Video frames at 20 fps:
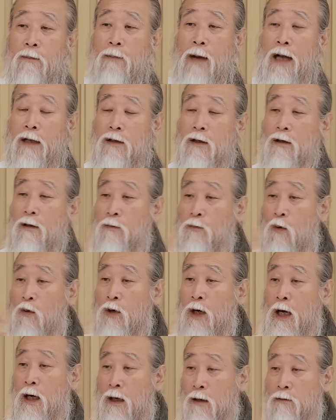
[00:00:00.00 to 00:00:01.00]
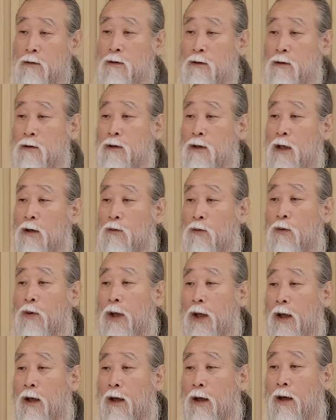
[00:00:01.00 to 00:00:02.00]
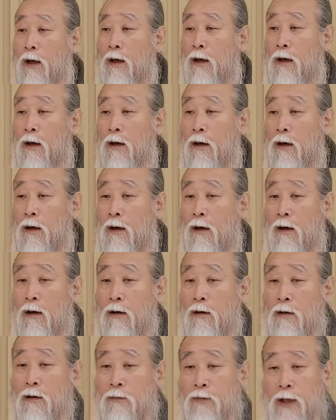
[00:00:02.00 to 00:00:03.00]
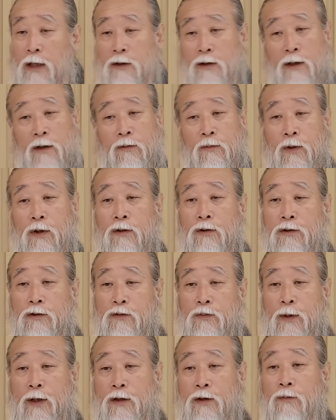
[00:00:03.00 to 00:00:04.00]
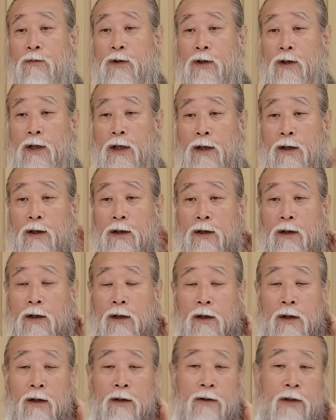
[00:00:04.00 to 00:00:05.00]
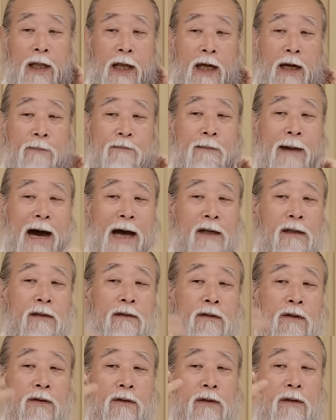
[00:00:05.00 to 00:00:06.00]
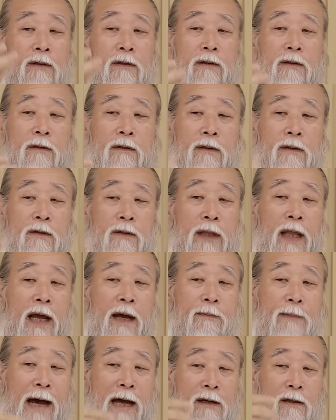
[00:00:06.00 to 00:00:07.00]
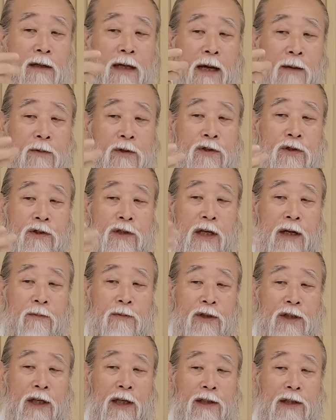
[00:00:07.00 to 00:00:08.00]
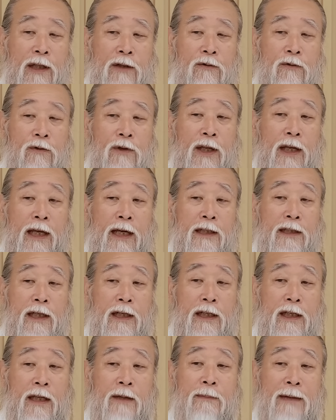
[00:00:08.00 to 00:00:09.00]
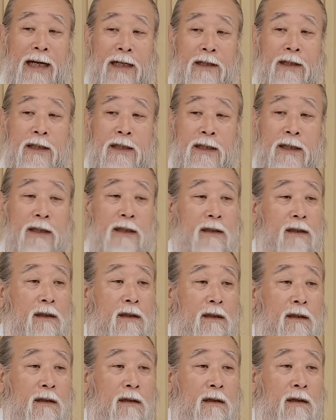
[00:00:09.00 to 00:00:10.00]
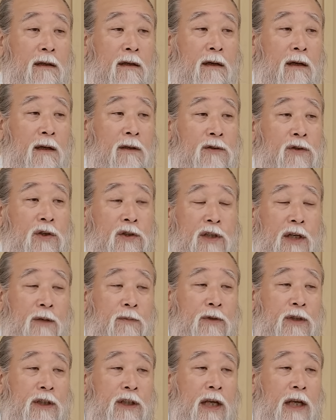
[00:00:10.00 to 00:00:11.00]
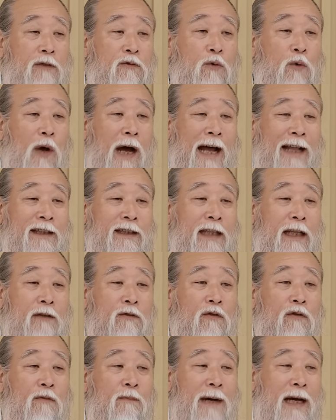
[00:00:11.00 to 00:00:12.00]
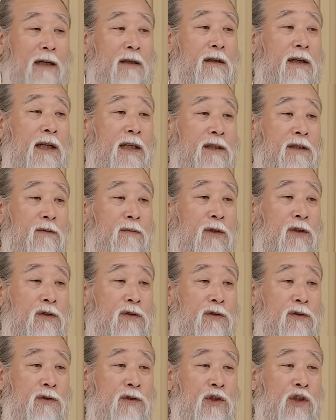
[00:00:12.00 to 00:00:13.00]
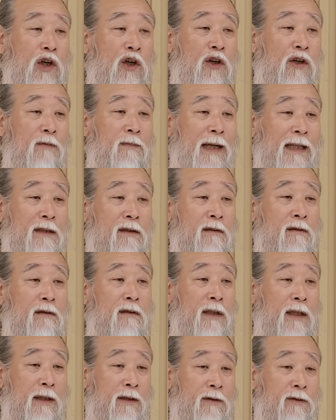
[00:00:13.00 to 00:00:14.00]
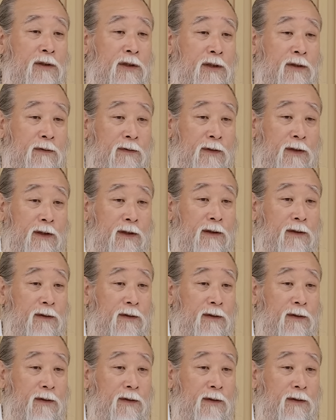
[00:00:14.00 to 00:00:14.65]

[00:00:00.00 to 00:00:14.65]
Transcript: 말귀를 못 알아듣는다고 해. 그럼 당신하고 멀어질 수밖에 없는 거예요. 내가 말은요. 내가 말을 하면 저 사람이 이해되도록 해야 되는 게 말이지. 저 사람이 이해도 안 되도록 말을 해서는 적을 만드는 거예요, 지금